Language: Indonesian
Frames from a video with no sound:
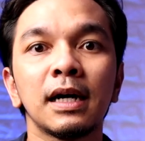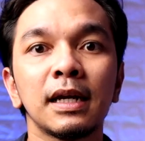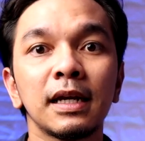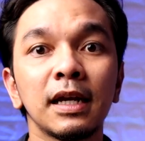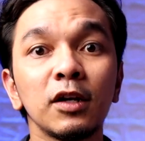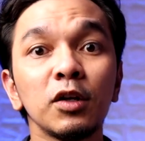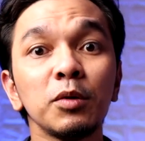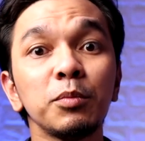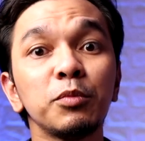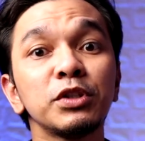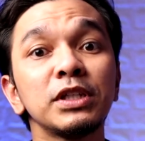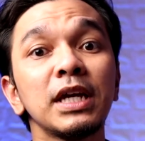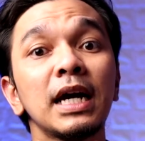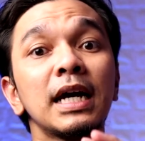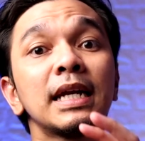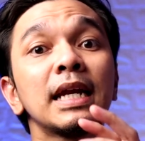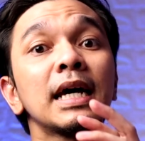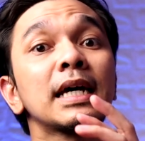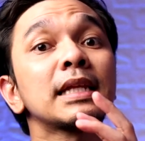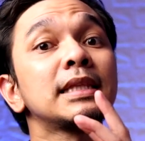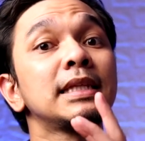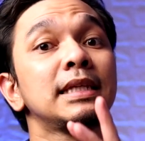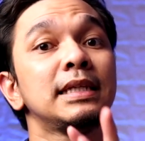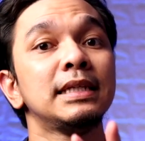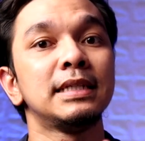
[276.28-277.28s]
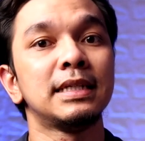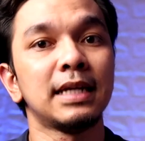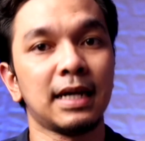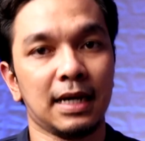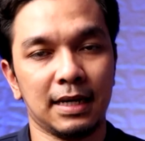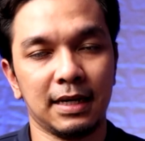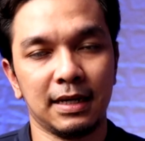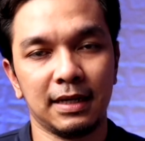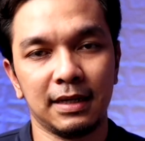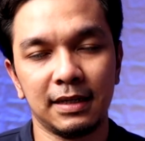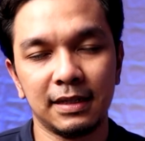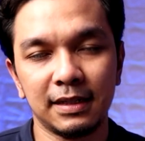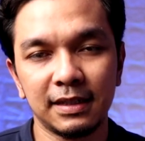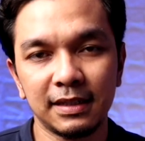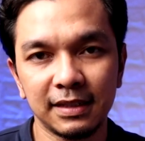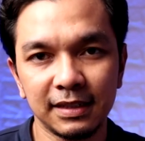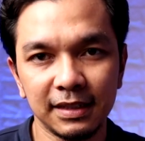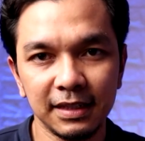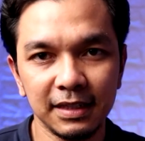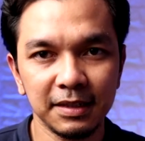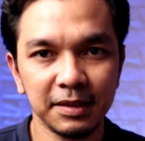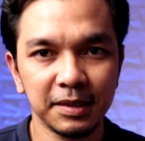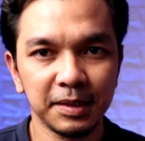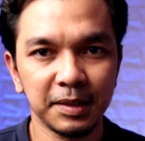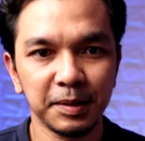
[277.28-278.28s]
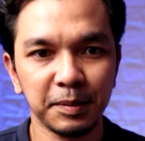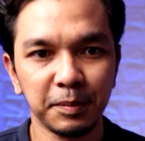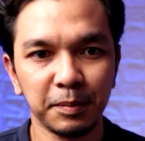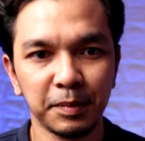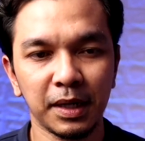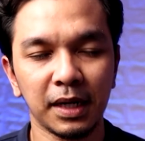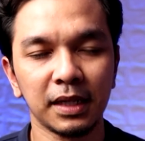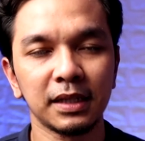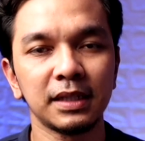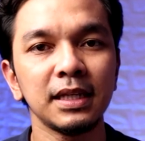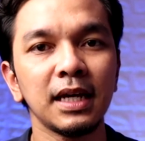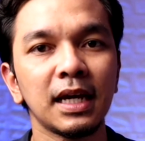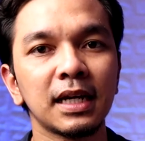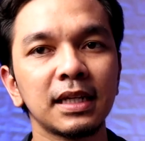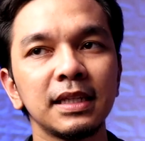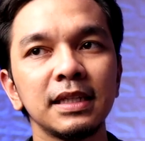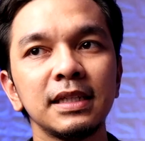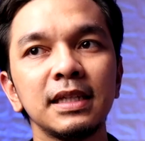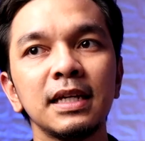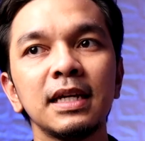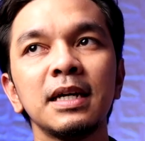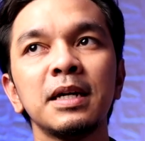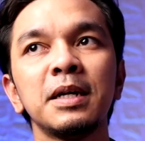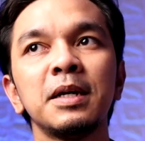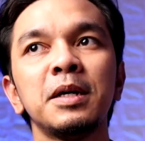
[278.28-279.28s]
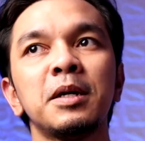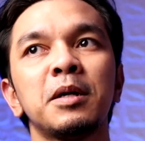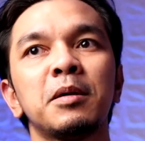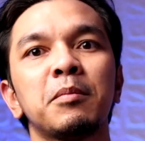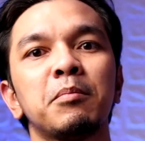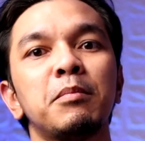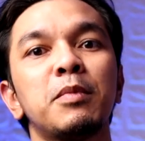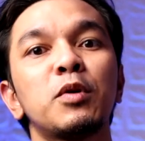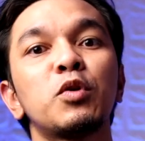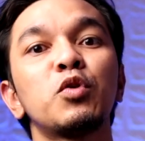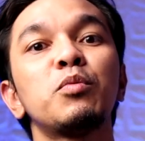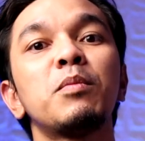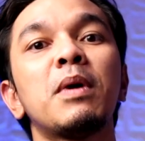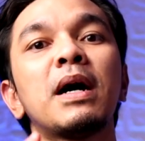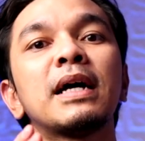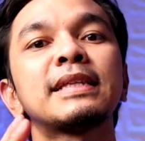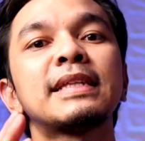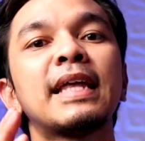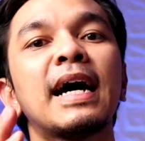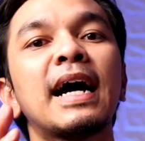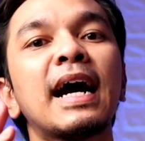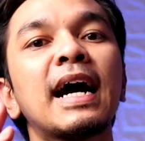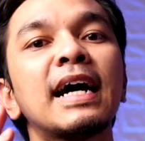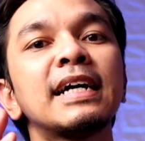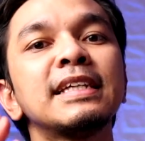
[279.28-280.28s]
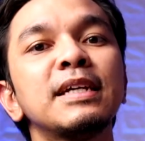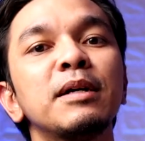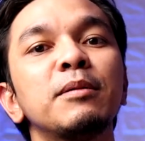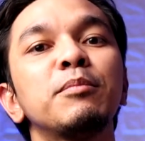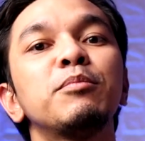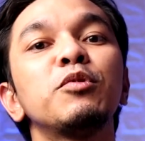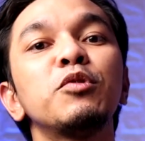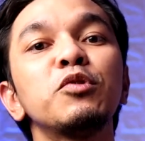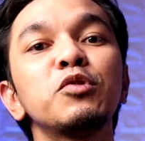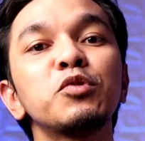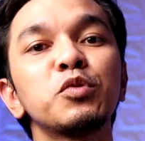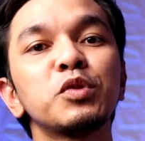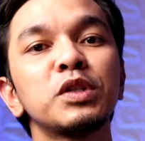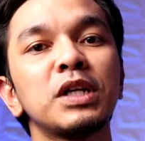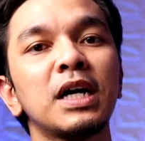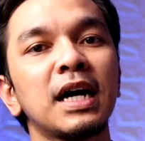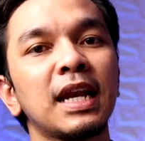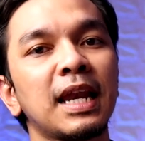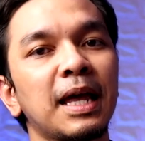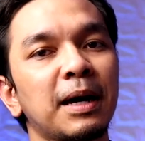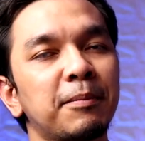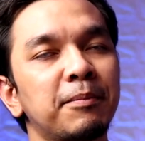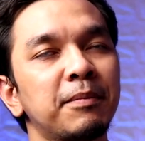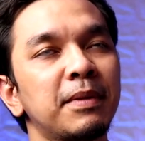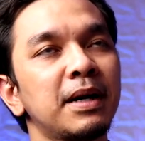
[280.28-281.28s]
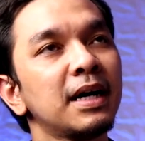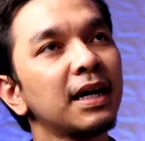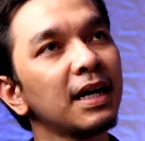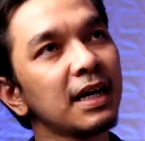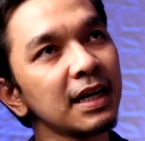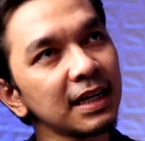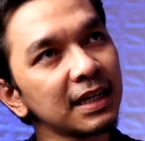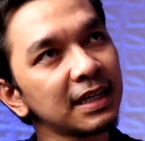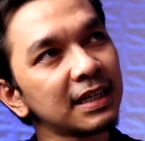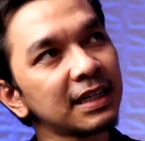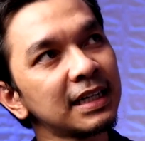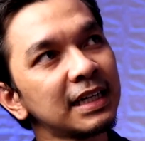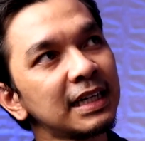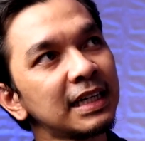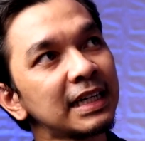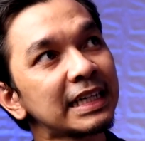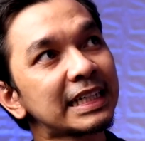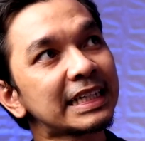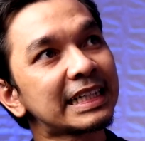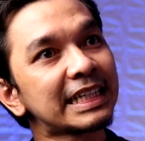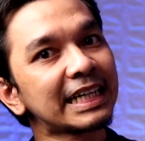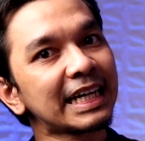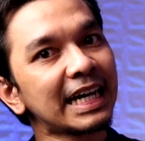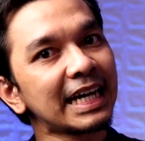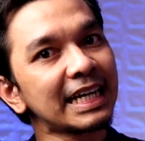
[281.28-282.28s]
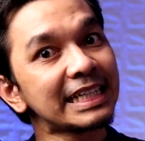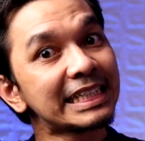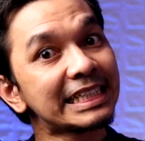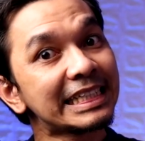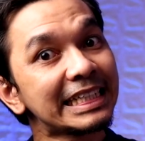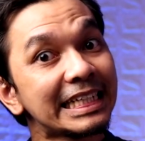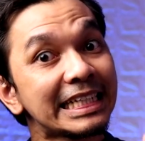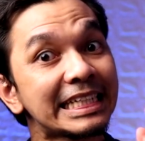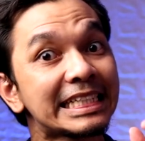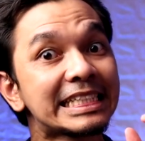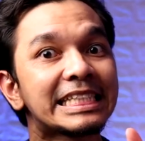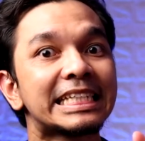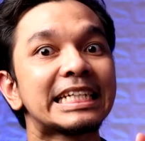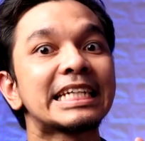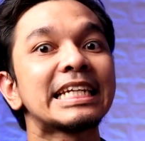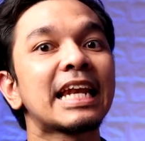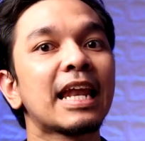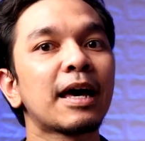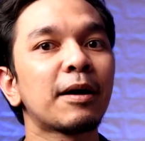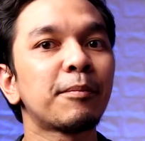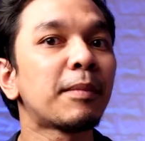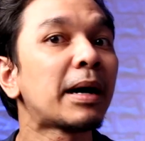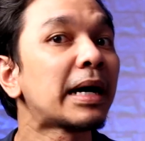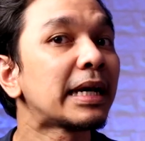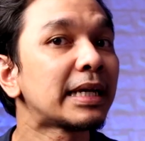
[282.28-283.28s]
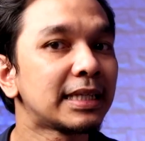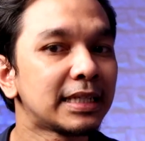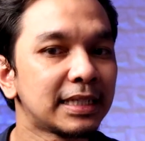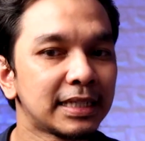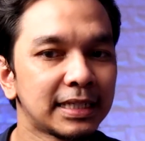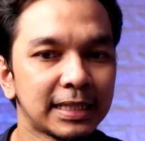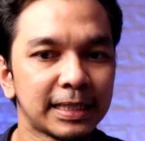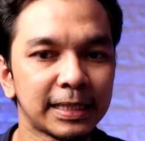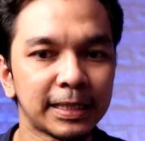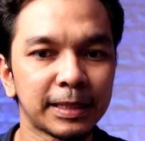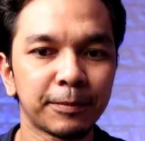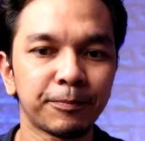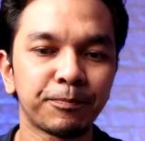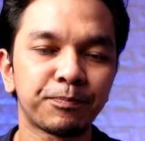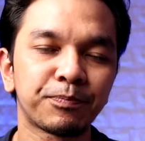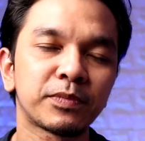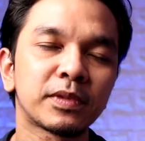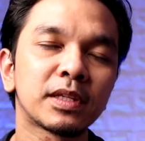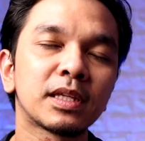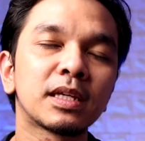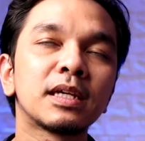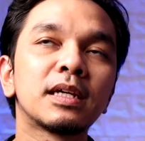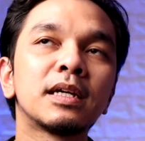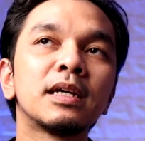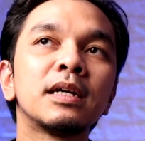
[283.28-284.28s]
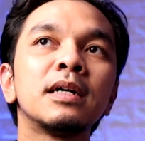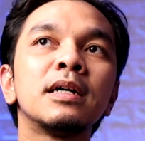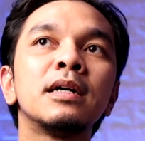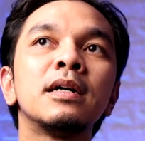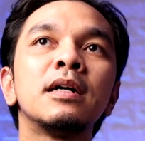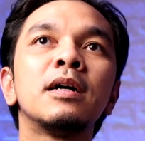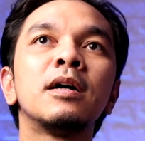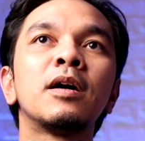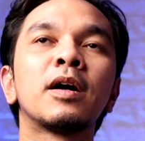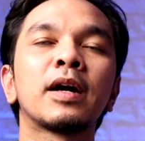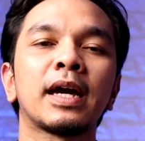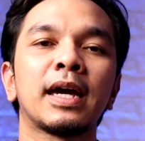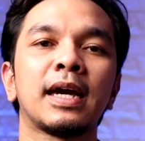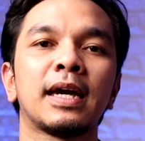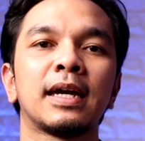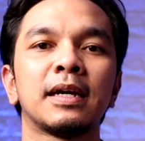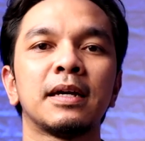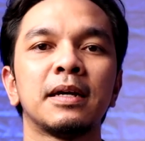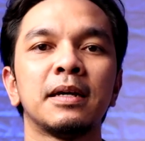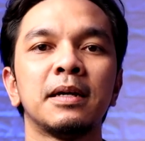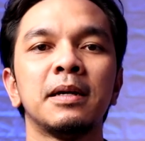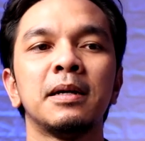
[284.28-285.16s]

lalu punya anak tiga ya berarti artinya berumah tangganya pun sudah lama dengan si istri lama ini oke